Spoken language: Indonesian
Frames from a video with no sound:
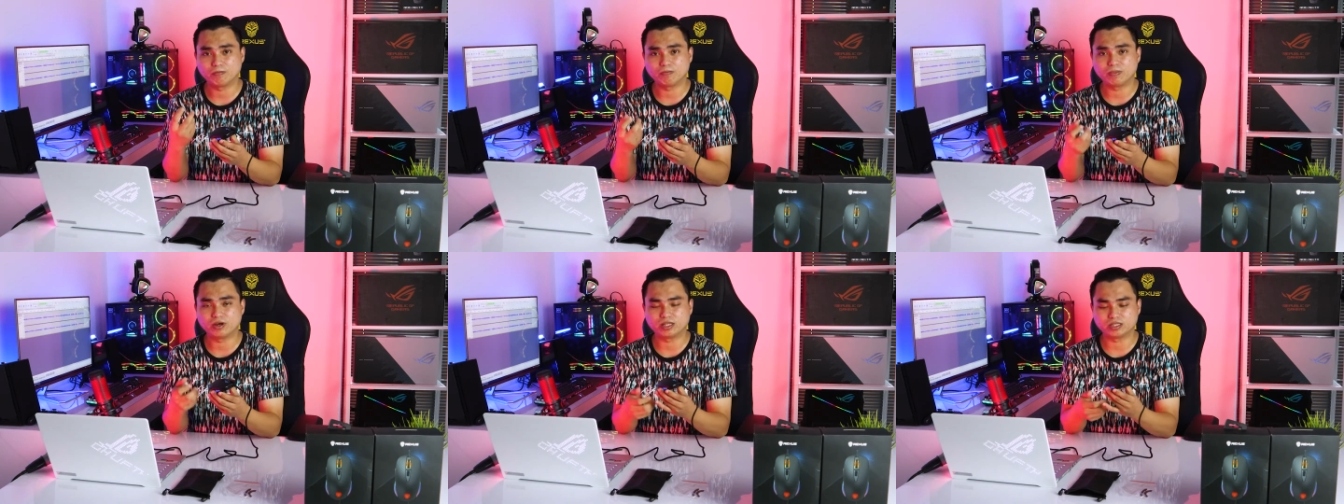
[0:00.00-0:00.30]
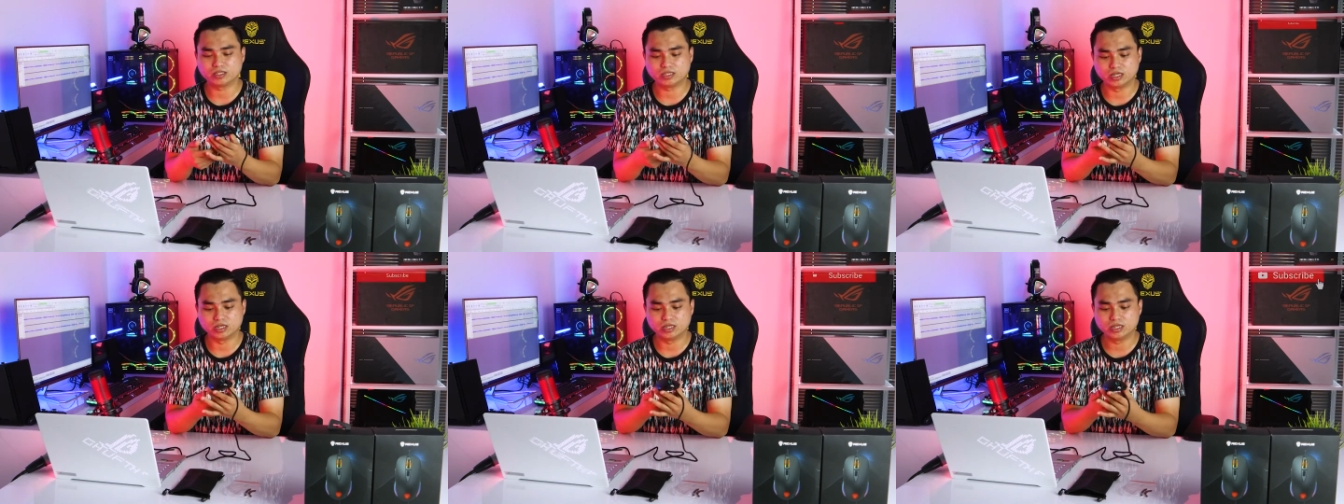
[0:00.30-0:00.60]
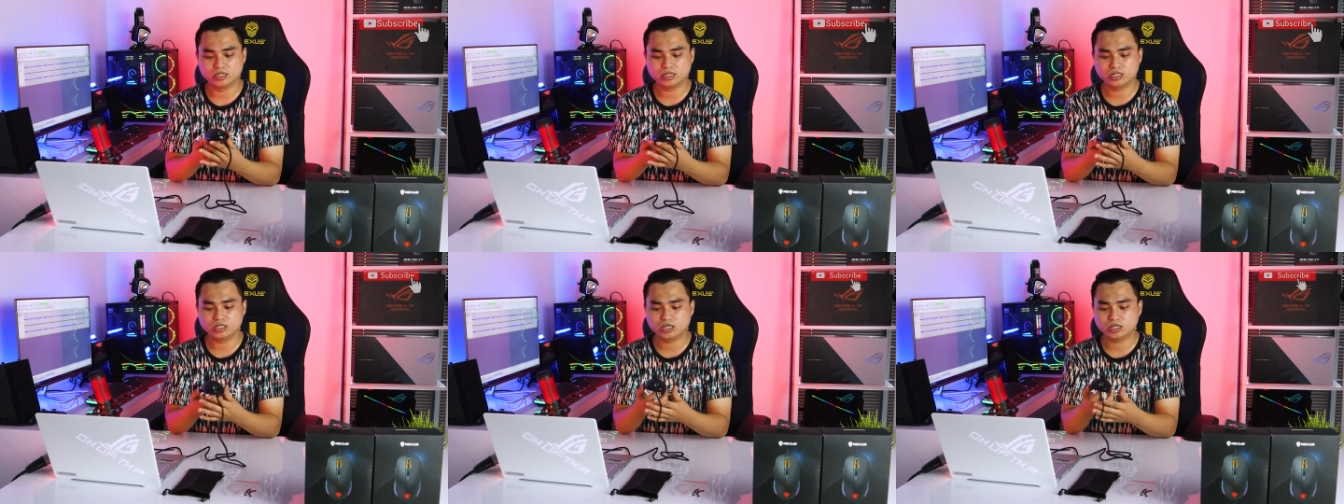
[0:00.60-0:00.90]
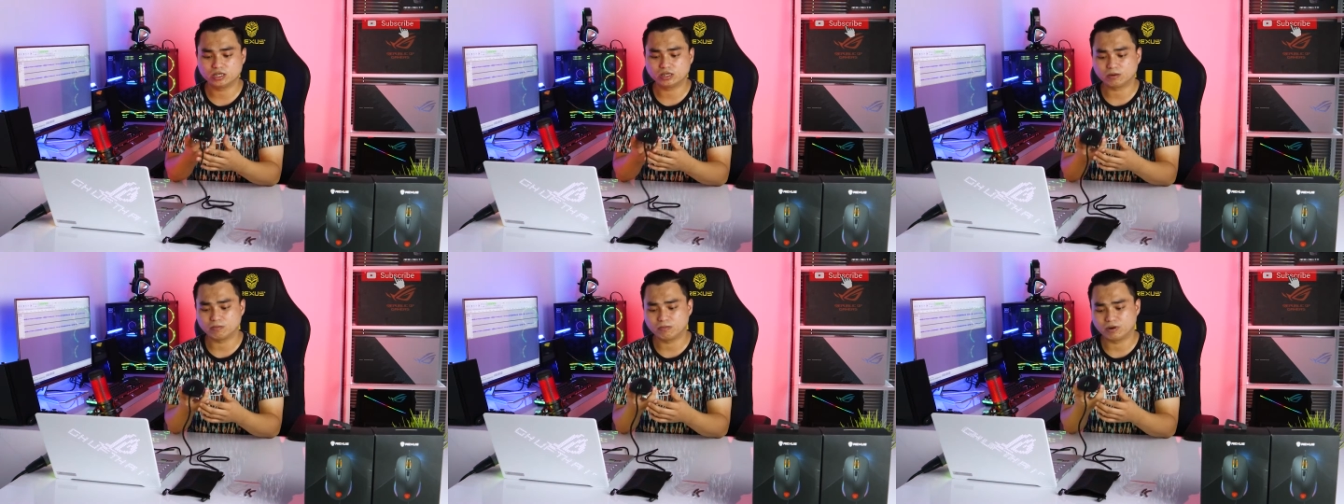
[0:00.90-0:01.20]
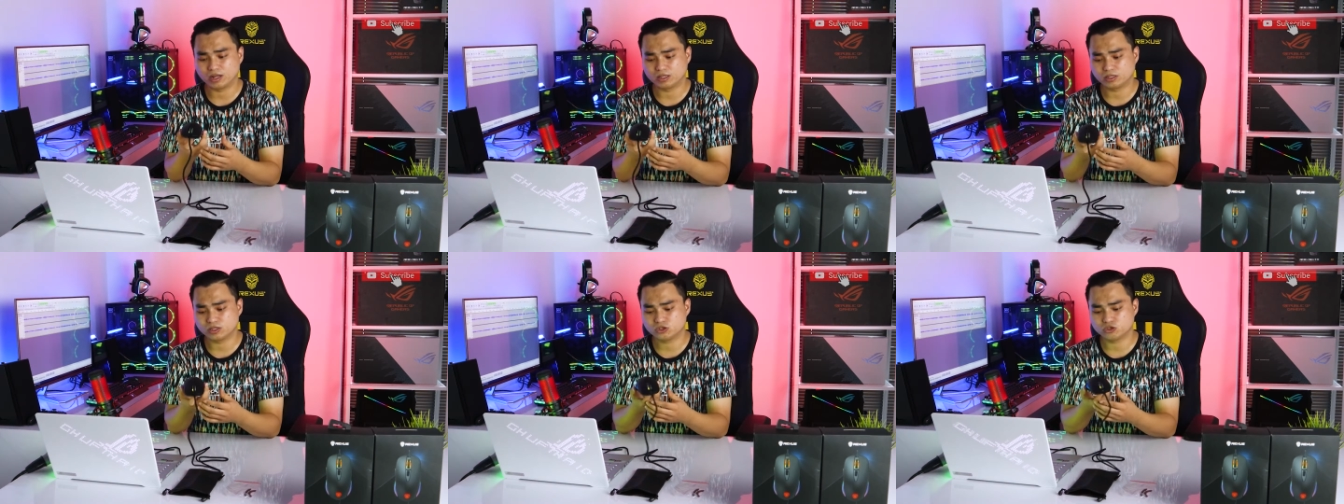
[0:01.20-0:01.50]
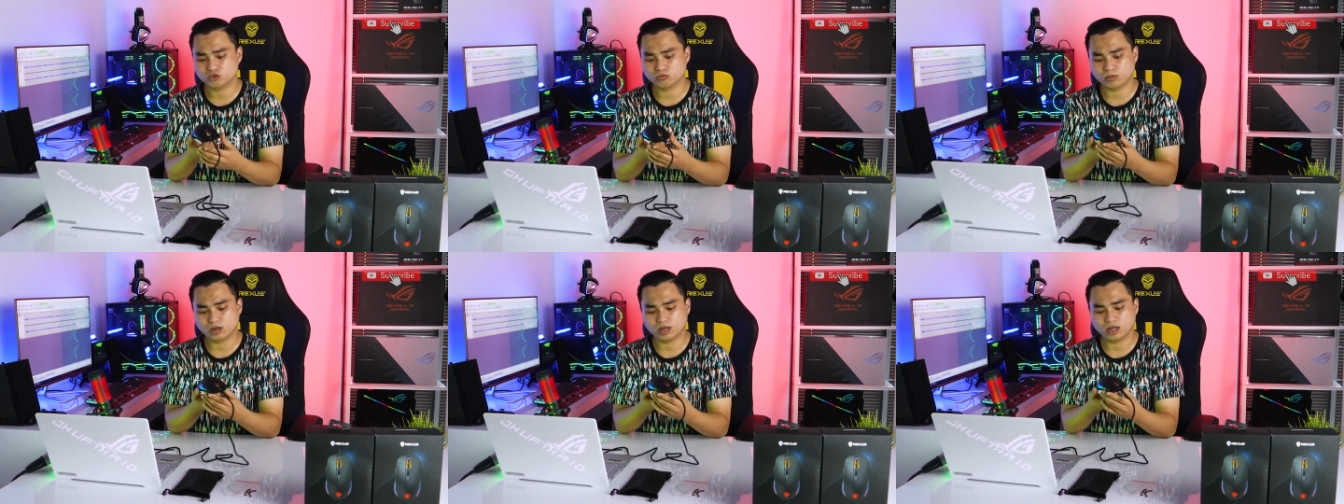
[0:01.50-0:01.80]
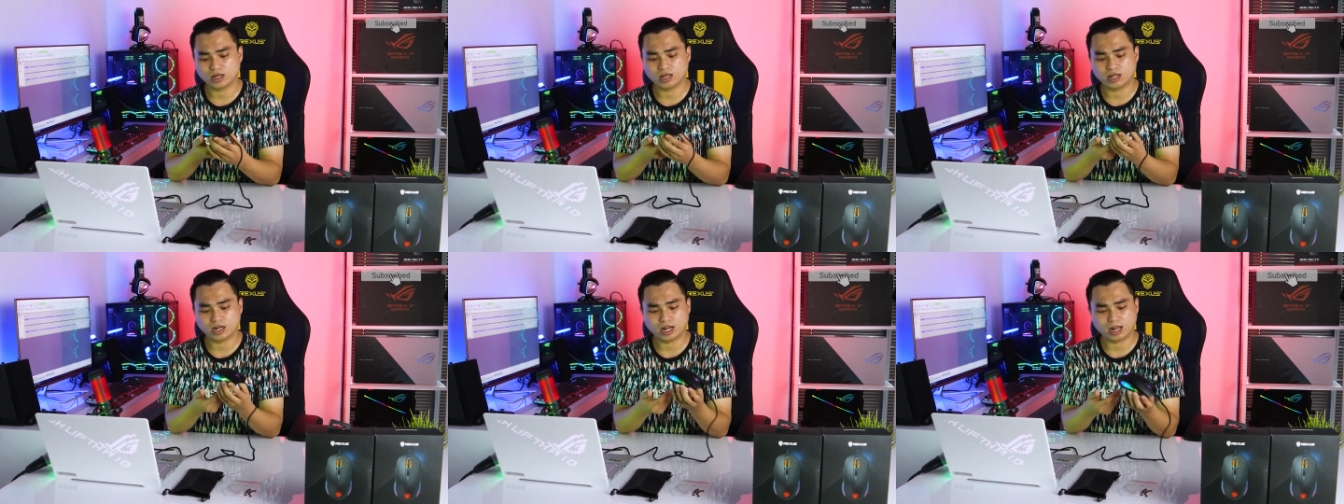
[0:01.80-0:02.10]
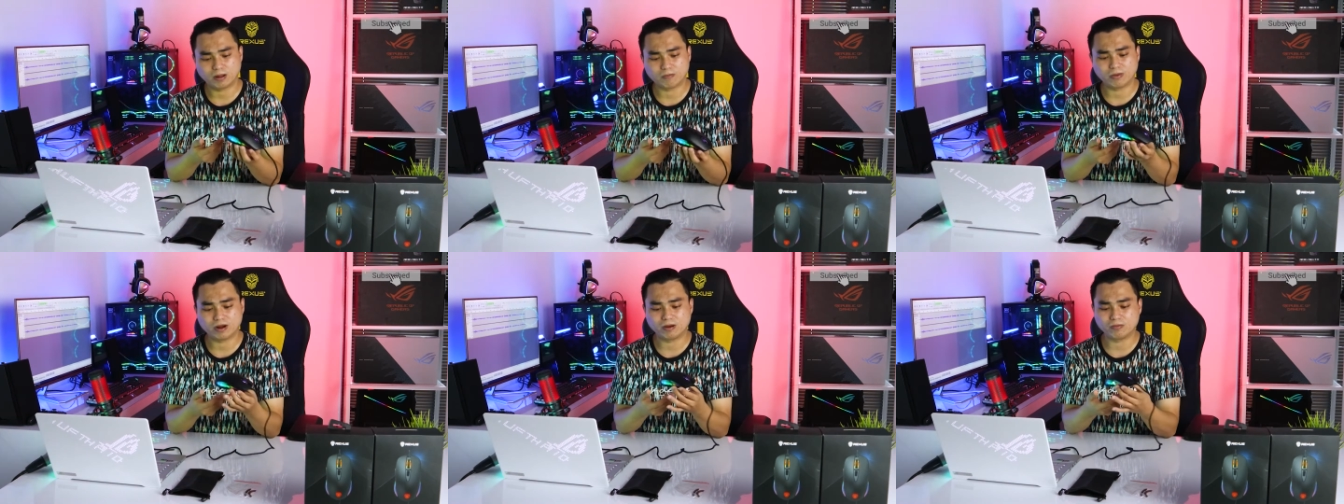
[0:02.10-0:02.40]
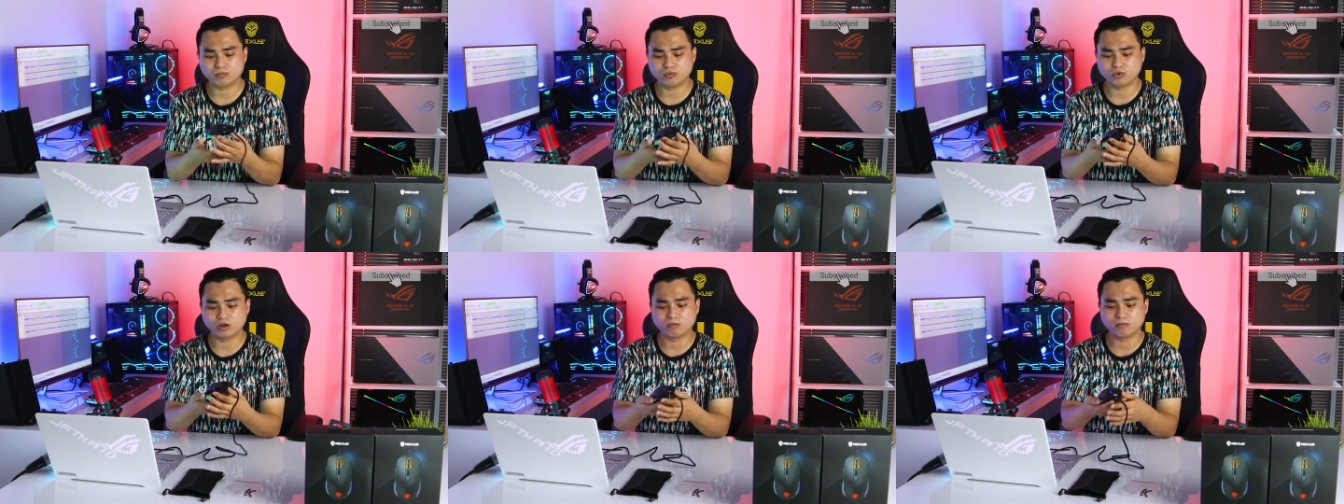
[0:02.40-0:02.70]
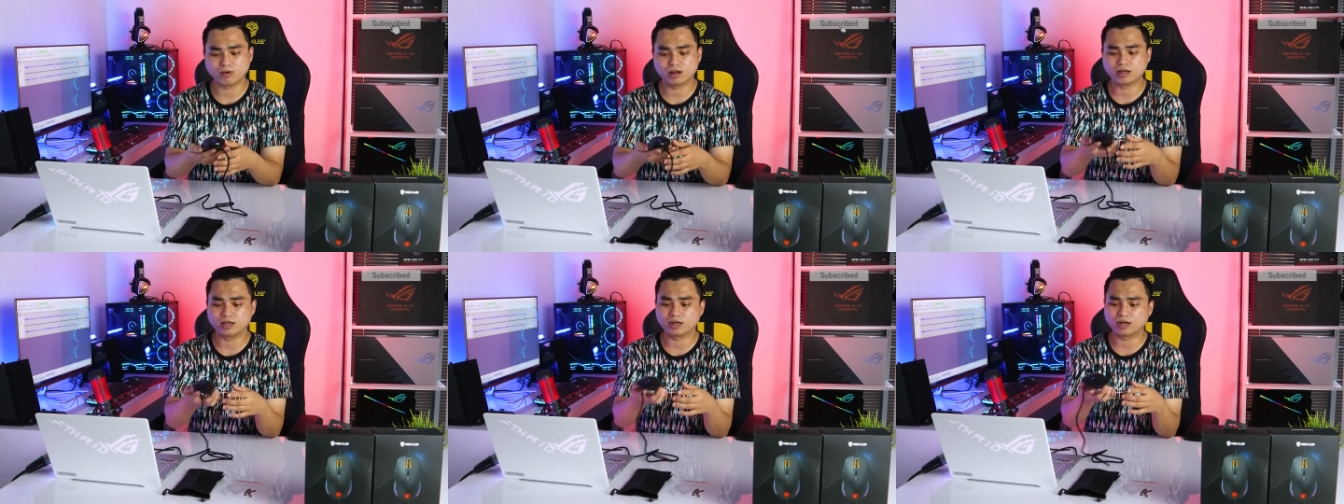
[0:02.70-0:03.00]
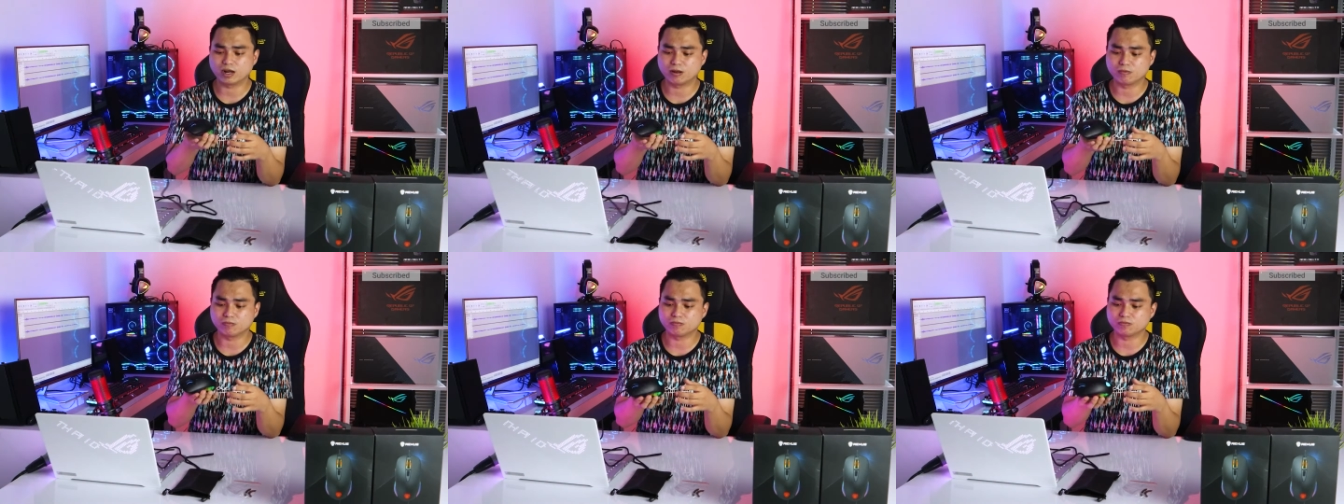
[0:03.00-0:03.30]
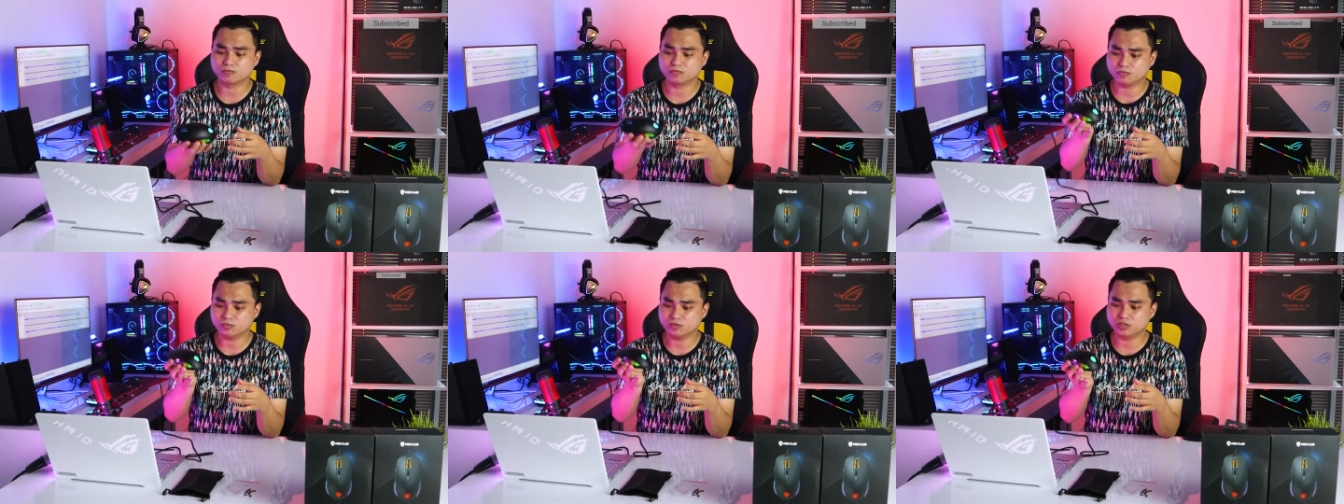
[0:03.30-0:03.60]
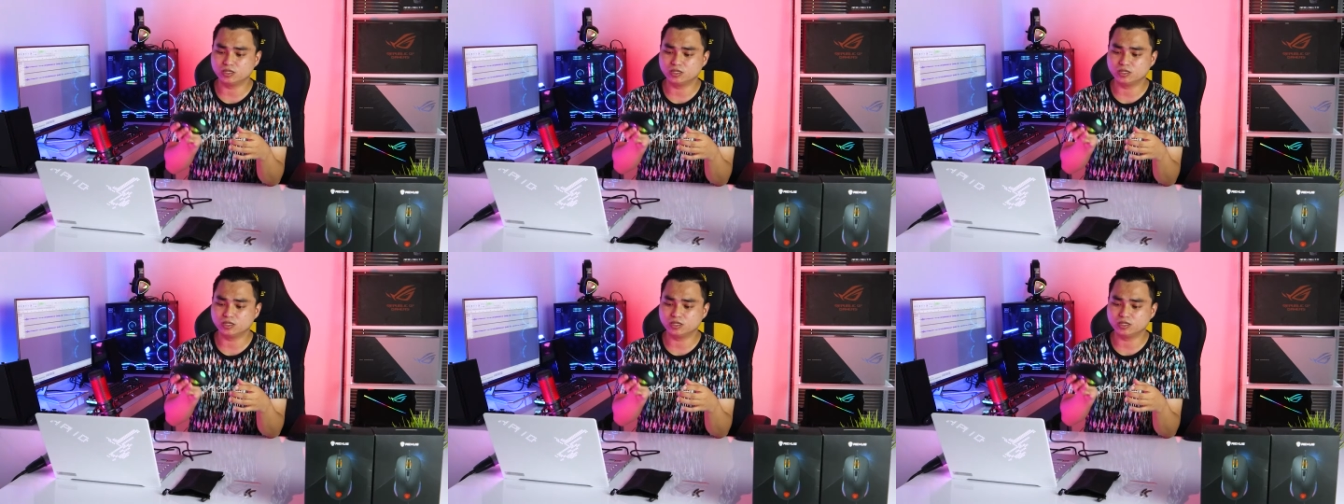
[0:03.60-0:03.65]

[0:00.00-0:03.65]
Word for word: dapat jadi ini yang beratnya cuma 85 gram